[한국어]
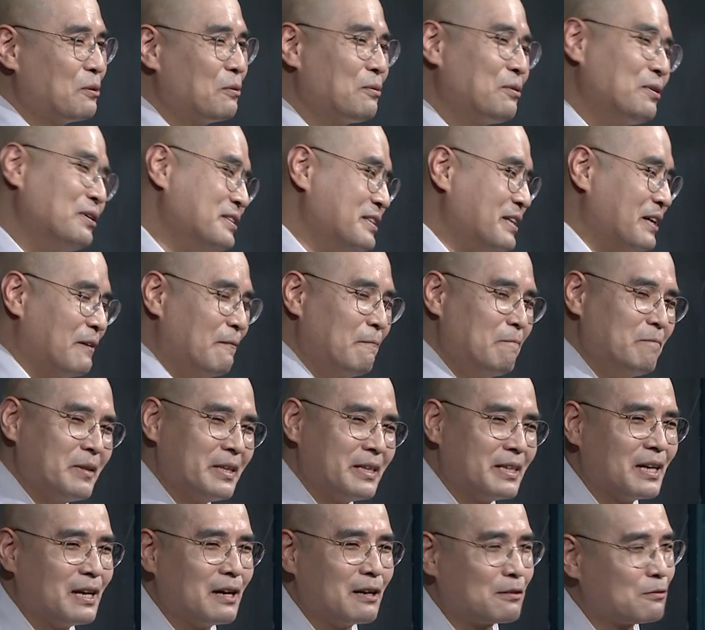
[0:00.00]
송건이
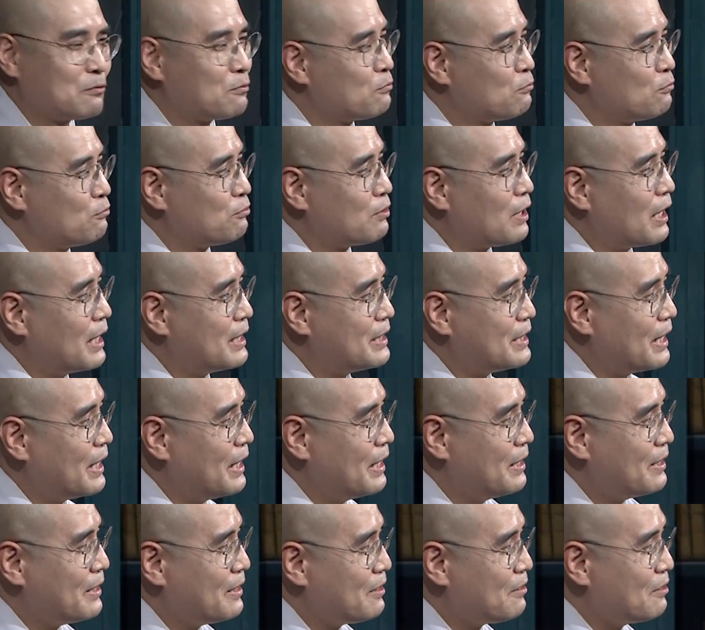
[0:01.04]
야
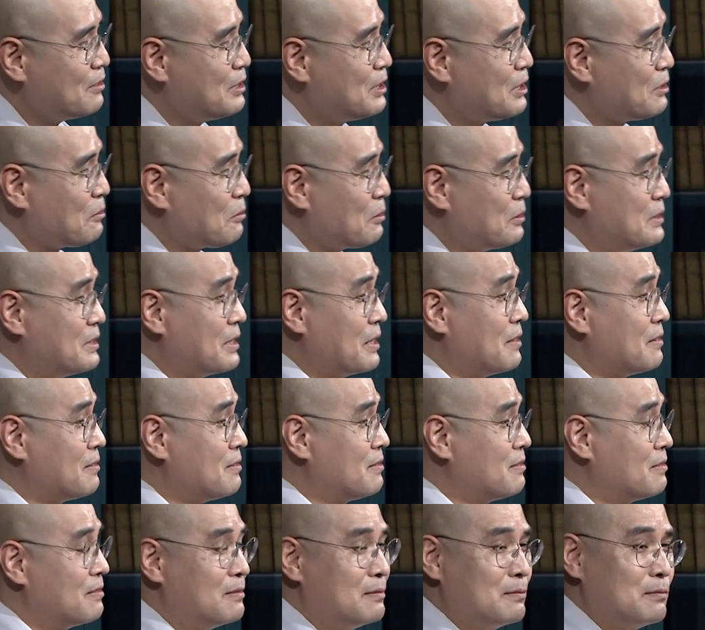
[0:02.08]
구라냐 이런 식으로 이제
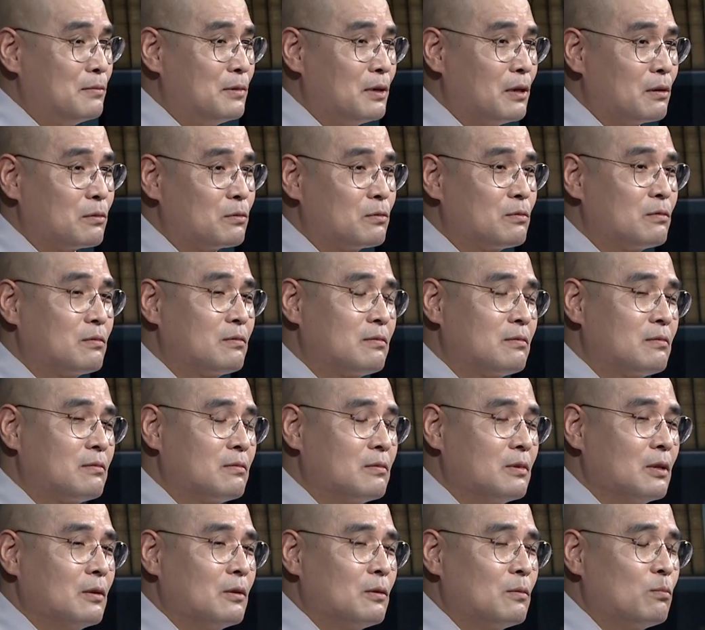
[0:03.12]
야
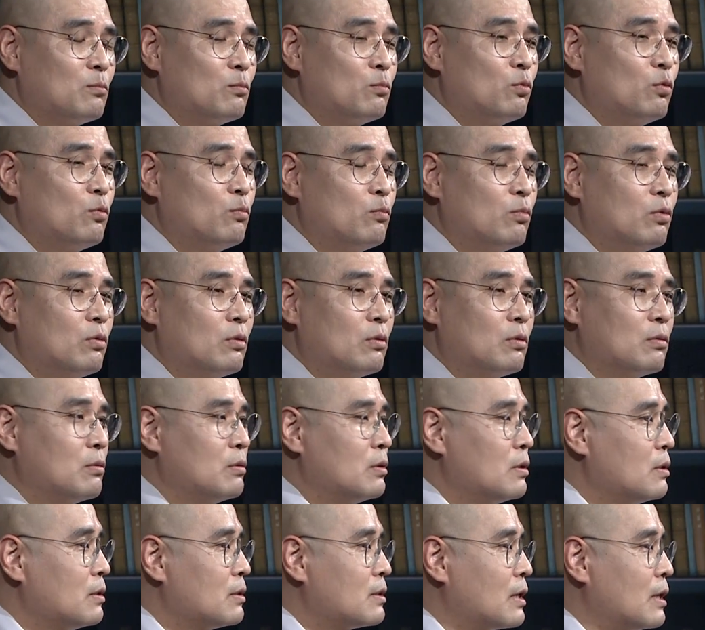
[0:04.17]
뭐뭐 뭐
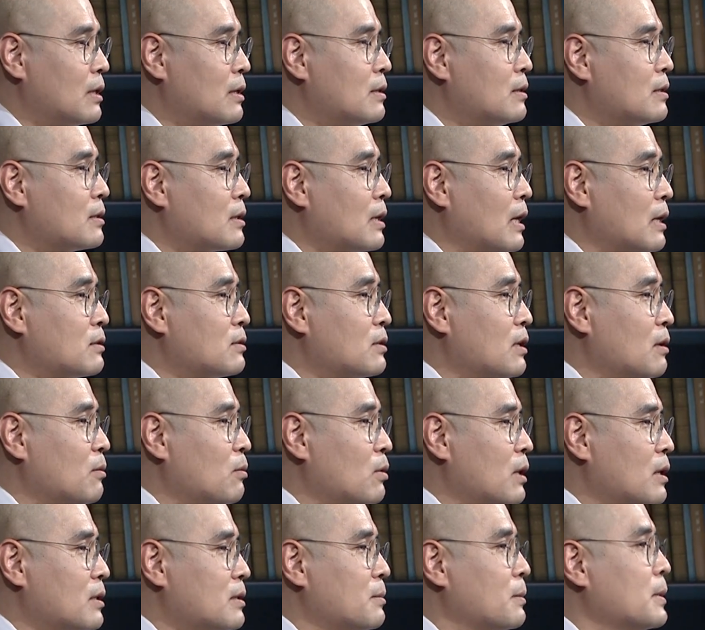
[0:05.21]
이러니까
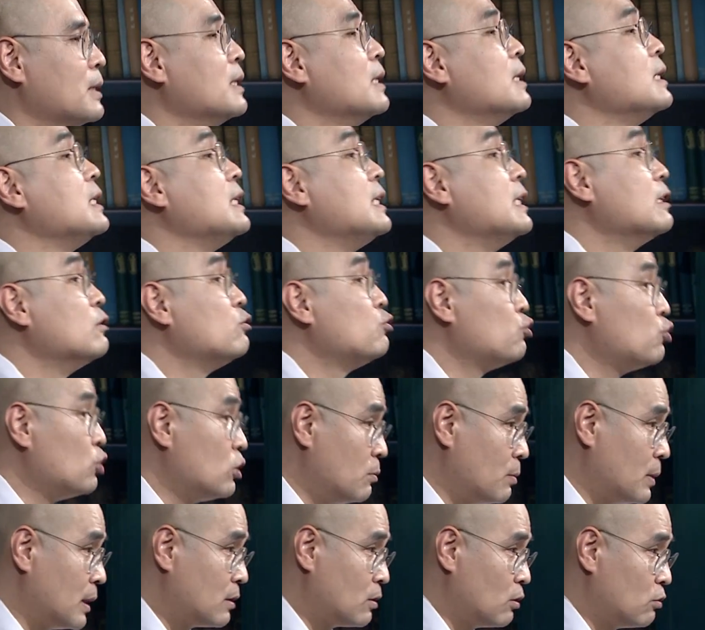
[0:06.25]
강성이가 라는
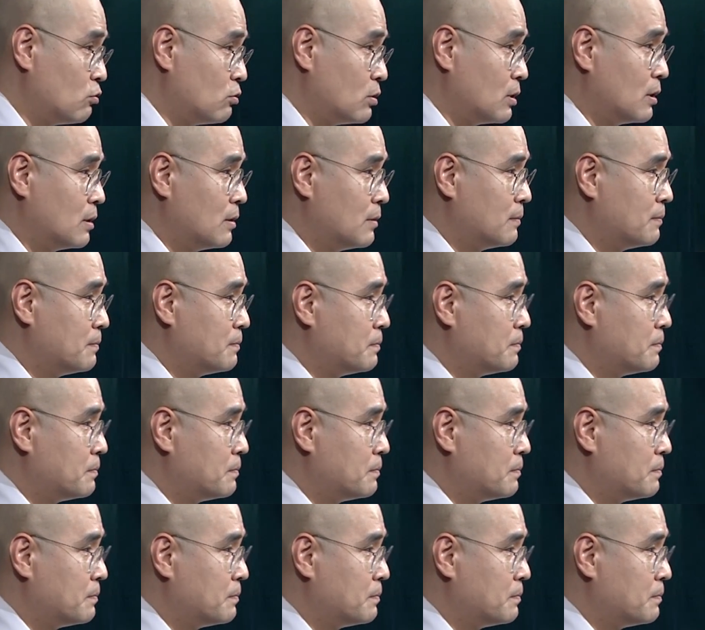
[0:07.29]
일주일만 더 주세요.